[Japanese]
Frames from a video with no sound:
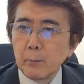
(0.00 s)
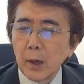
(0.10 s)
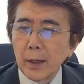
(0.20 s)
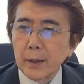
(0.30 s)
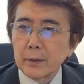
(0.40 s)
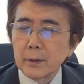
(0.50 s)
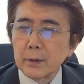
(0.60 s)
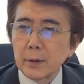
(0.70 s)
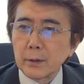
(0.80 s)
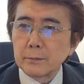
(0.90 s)
電波が
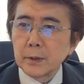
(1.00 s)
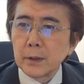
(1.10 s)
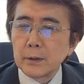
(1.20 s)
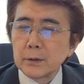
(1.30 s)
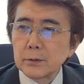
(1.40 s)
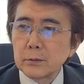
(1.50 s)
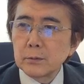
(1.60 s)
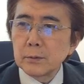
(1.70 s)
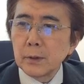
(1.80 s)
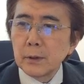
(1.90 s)
やってきてで
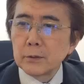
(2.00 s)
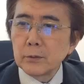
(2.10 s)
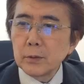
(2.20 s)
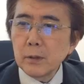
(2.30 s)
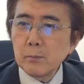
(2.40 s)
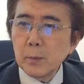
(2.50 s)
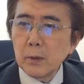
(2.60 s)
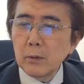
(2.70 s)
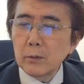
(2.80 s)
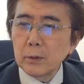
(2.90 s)
そのその
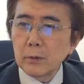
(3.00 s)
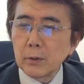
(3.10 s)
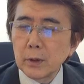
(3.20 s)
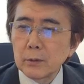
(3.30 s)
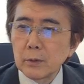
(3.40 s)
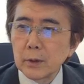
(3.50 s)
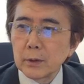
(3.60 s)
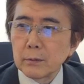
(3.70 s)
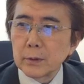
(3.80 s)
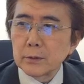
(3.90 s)
電波をこれが
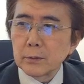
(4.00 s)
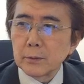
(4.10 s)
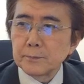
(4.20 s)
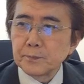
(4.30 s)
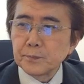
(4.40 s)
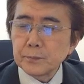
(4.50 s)
捉えてるんですよと。